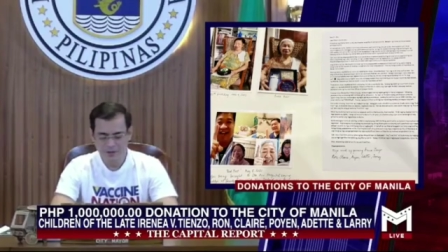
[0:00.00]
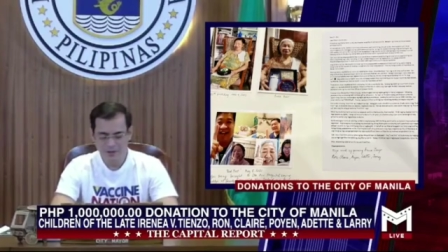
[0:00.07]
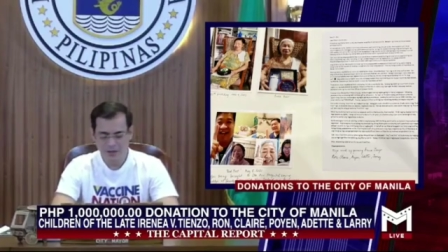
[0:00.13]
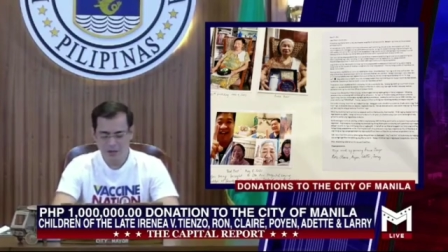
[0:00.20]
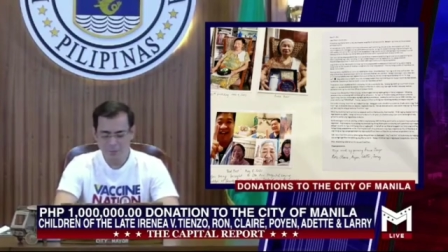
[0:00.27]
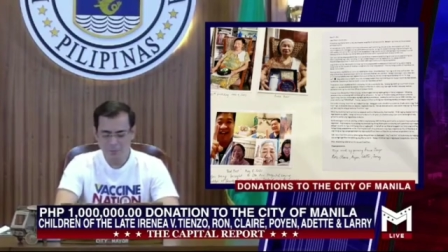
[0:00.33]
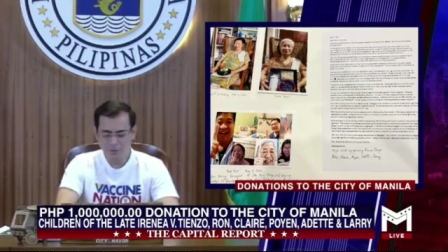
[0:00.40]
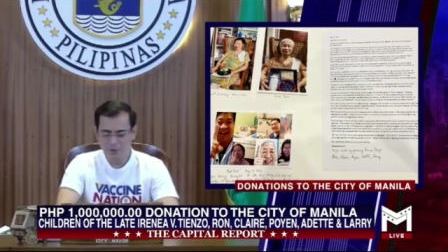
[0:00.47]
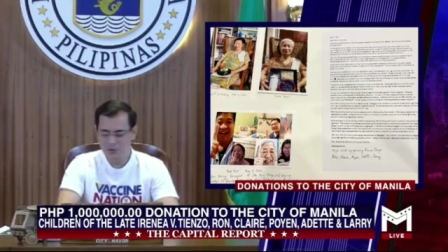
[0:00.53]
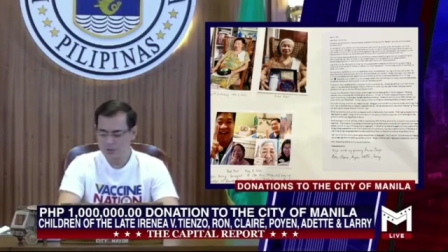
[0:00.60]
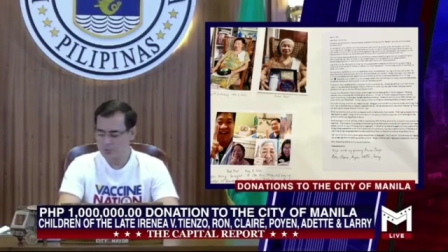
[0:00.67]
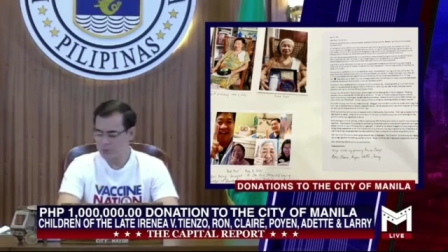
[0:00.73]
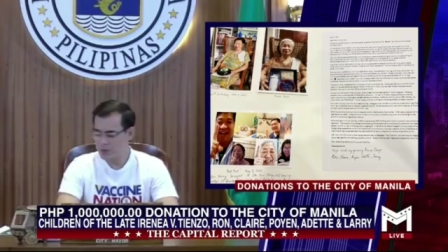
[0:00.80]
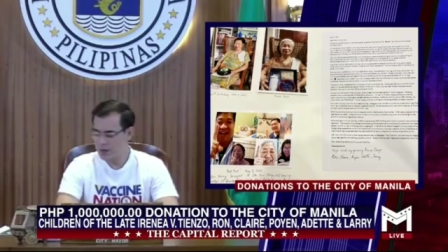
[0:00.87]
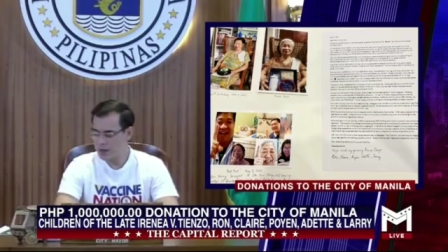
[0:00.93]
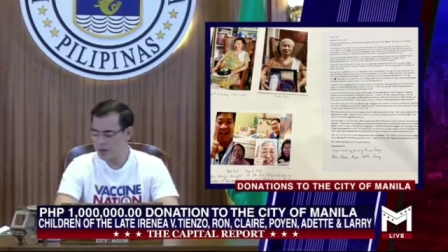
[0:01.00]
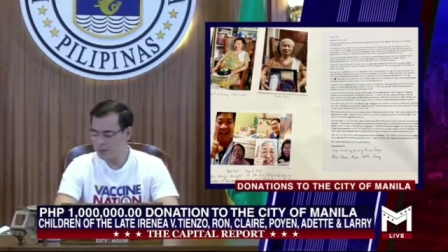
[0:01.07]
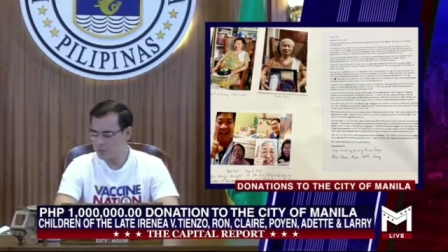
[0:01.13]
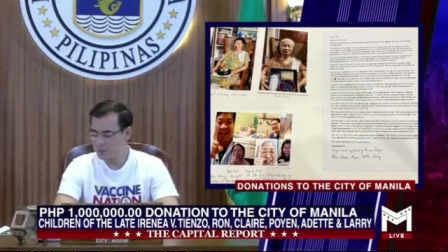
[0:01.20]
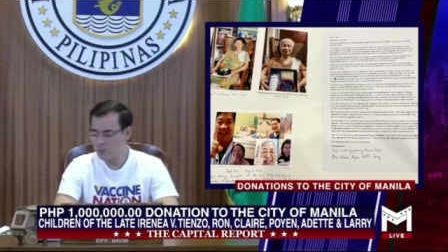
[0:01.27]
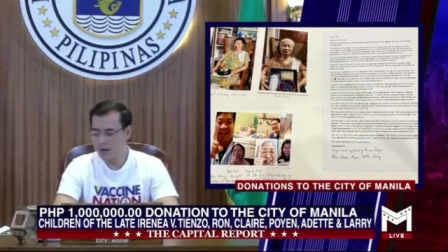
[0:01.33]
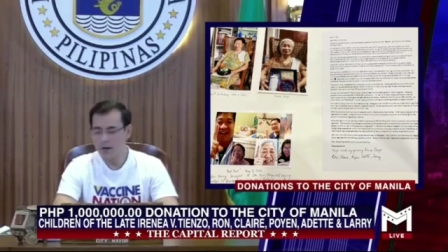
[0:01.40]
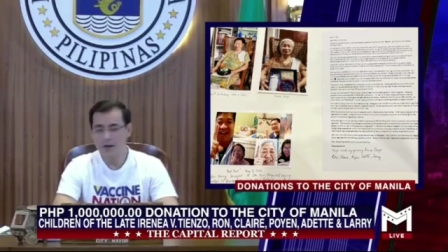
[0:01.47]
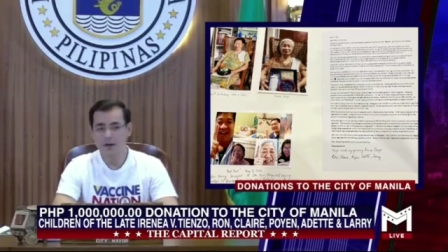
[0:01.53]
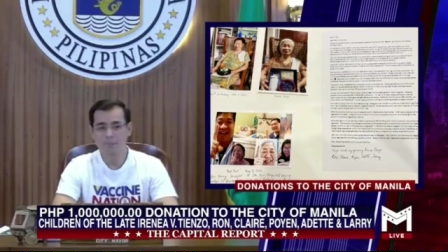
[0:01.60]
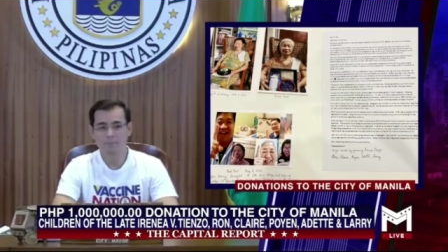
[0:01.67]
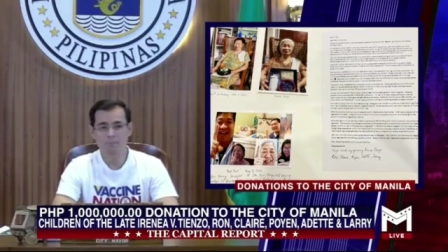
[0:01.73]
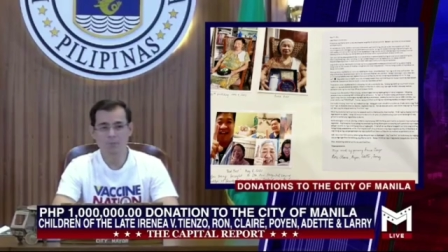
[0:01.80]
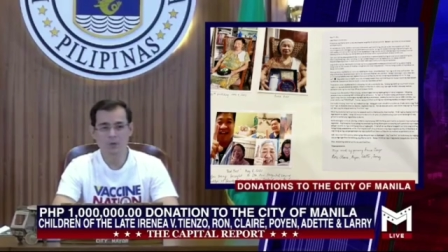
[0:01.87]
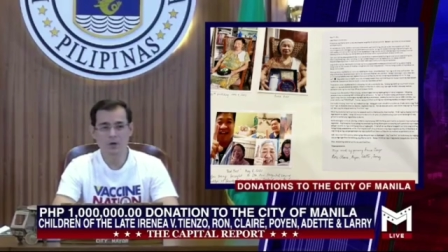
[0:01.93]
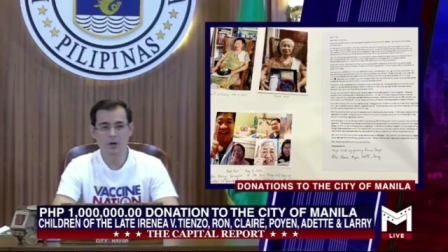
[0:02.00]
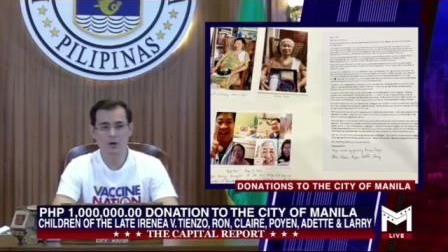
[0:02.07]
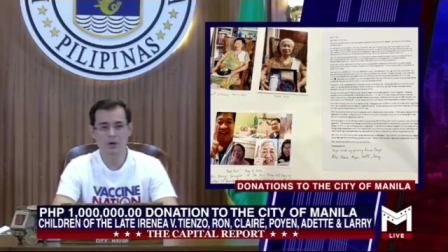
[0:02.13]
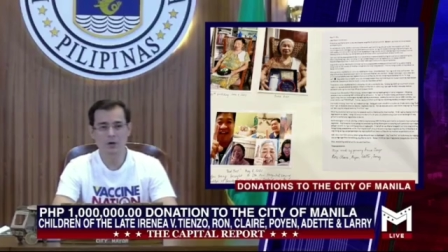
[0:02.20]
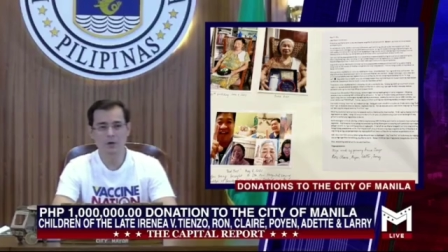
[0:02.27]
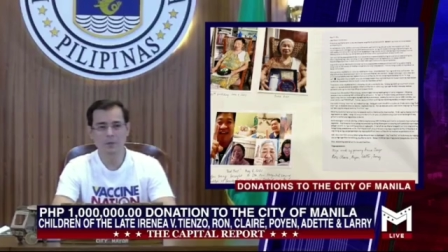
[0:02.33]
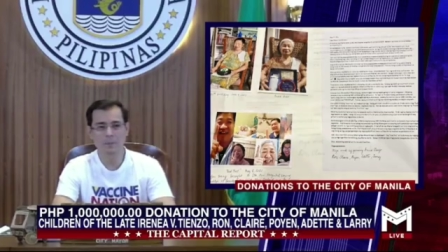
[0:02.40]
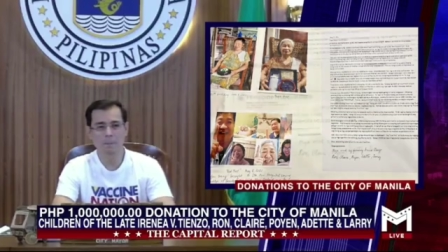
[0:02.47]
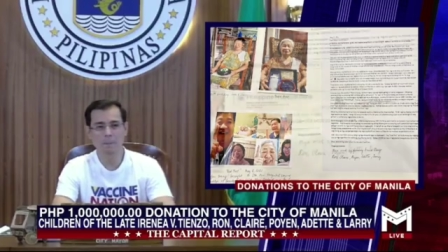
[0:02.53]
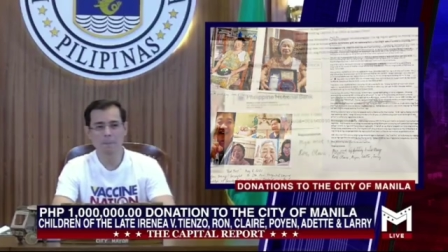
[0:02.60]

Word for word: Tapos, mga kababayan, oh,